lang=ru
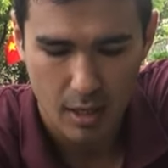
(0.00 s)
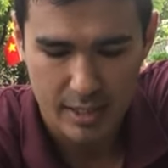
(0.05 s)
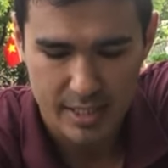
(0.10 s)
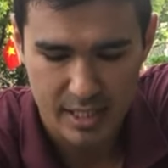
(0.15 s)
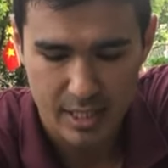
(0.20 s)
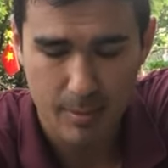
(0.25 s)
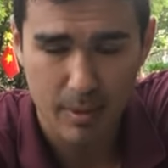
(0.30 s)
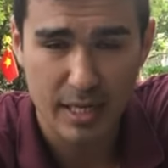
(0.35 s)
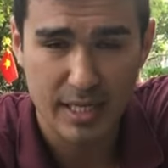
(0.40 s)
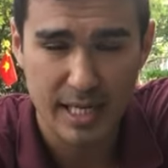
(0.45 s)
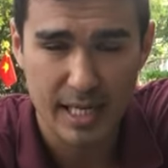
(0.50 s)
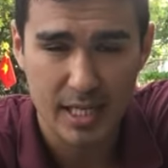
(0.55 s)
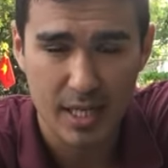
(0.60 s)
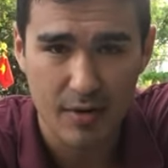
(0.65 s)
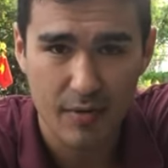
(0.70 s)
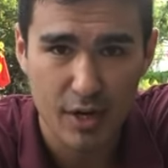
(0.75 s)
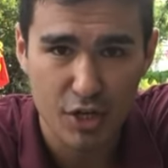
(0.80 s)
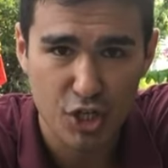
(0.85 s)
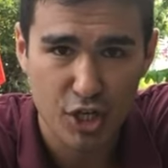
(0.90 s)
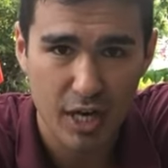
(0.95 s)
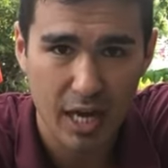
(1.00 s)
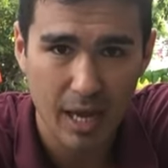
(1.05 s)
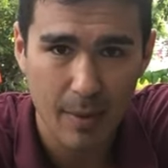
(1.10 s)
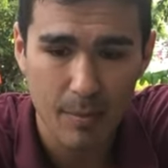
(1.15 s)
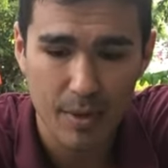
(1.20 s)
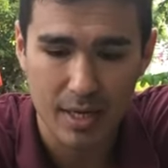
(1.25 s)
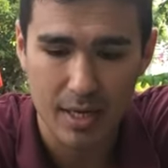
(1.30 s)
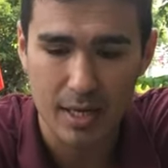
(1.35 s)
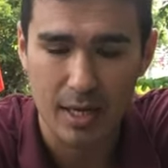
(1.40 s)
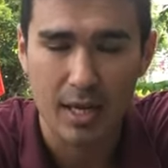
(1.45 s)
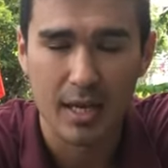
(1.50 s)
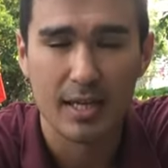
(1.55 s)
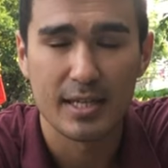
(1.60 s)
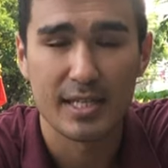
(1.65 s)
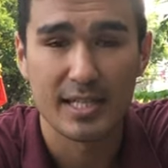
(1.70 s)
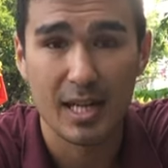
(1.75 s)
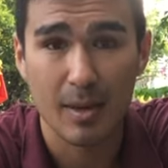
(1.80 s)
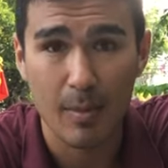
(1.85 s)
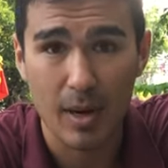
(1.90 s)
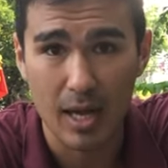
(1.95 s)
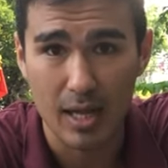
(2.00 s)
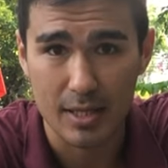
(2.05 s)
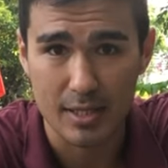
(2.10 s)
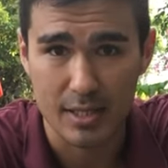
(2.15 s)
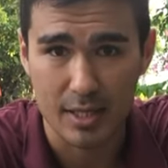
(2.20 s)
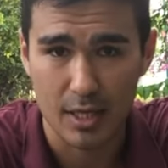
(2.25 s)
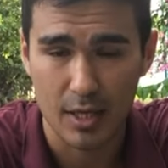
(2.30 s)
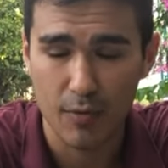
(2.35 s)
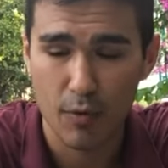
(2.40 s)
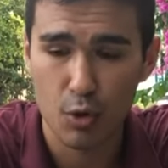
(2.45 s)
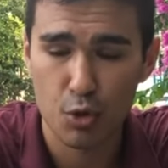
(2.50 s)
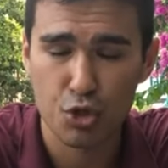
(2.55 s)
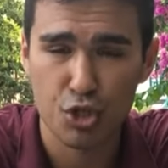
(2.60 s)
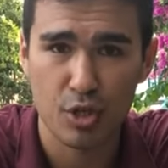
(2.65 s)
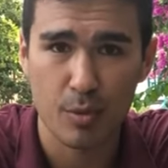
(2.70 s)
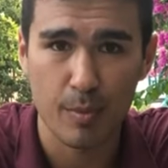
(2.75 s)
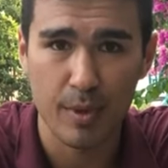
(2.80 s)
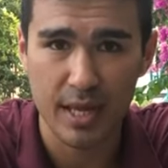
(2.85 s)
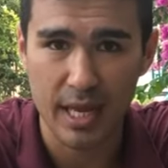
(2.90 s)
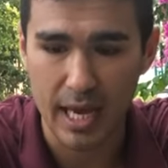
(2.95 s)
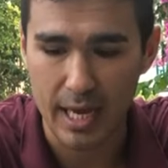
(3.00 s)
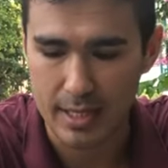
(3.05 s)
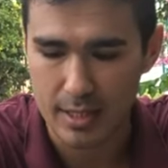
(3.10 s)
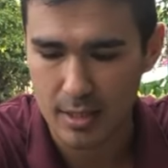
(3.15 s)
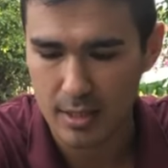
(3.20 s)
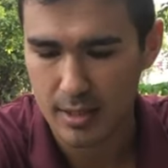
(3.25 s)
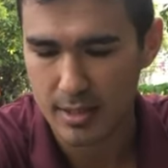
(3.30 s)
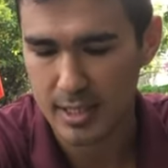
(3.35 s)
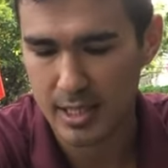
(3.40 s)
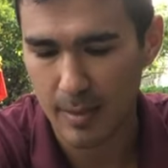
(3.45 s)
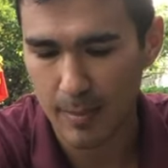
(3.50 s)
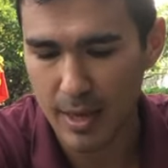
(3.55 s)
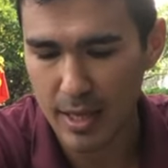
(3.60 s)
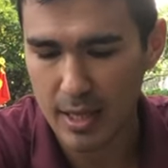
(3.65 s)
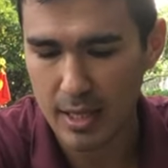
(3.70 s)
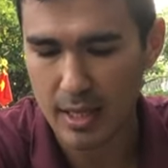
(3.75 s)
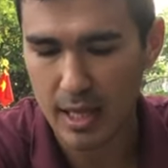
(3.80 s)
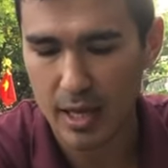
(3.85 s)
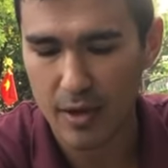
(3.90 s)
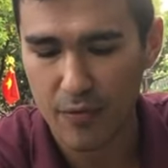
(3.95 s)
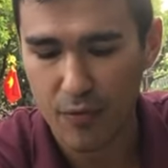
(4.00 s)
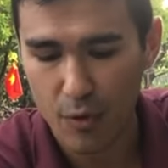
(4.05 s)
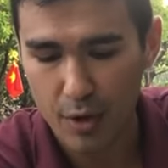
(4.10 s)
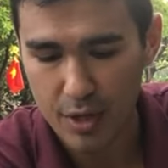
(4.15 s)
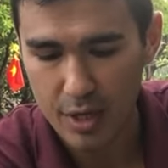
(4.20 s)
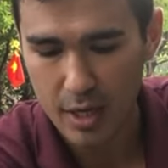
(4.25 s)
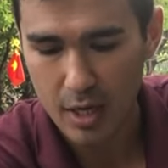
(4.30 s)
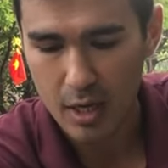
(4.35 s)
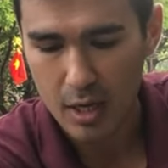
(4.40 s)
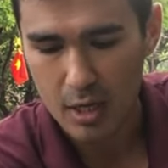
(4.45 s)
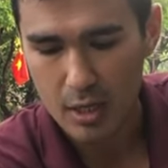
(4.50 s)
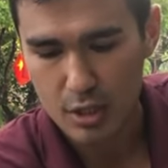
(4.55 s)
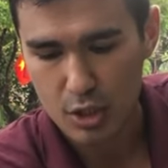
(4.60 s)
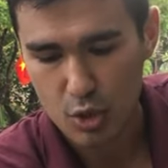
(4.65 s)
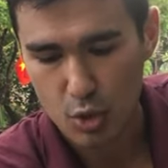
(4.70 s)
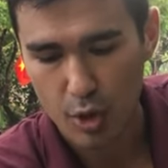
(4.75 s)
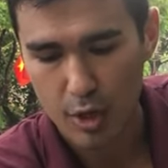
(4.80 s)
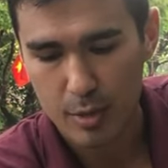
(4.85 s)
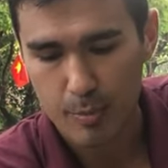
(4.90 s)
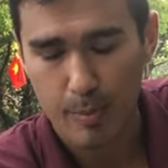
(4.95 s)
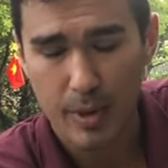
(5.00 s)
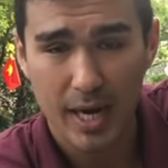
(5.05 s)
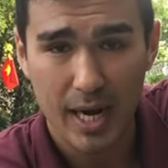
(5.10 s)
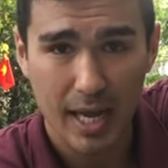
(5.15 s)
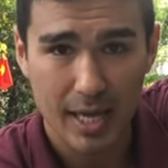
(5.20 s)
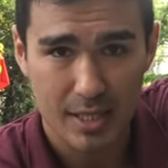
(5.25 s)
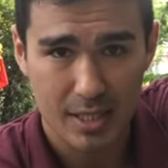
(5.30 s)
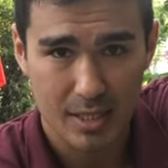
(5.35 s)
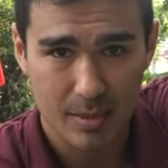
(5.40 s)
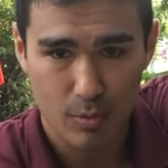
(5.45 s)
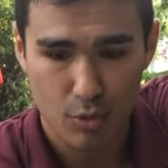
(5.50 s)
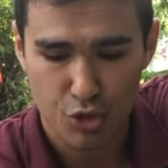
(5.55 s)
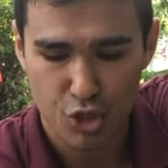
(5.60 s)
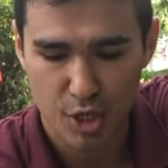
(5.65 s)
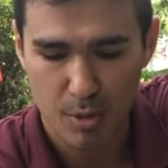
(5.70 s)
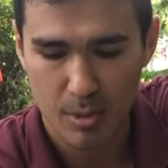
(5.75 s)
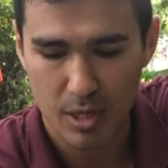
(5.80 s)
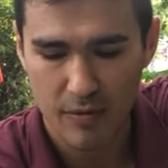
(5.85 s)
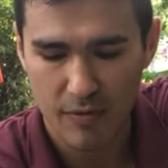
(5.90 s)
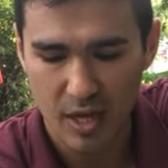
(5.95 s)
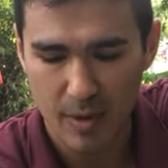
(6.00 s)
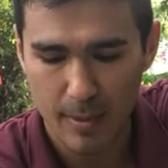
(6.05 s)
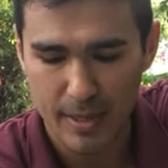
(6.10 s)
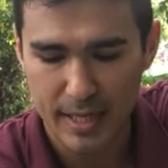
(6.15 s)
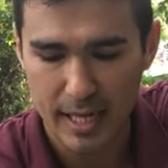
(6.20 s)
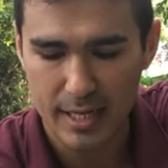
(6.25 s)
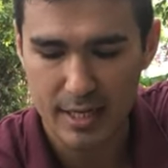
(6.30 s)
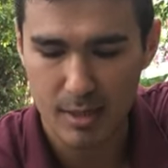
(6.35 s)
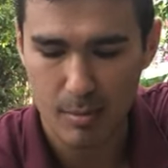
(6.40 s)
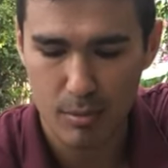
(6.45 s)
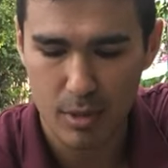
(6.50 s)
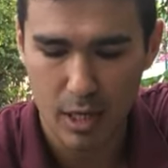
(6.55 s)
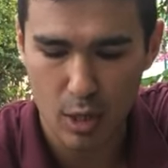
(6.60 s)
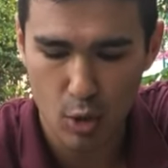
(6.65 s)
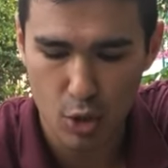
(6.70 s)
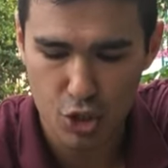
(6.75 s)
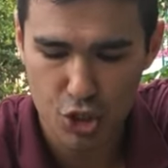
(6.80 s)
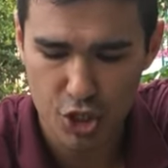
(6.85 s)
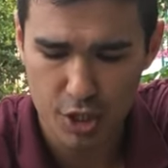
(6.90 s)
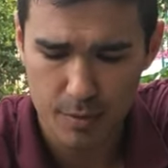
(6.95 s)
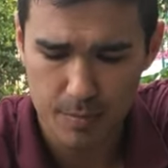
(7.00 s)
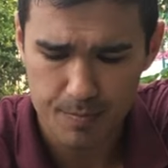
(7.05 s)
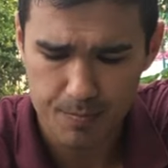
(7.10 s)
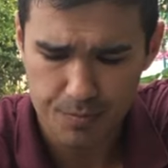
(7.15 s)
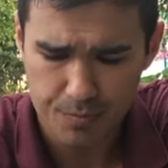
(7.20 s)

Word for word: Стабилизатор вашей камеры сломался, его нужно менять. Замена на айфоне стоит по-разному. Чем новее модель, тем дороже.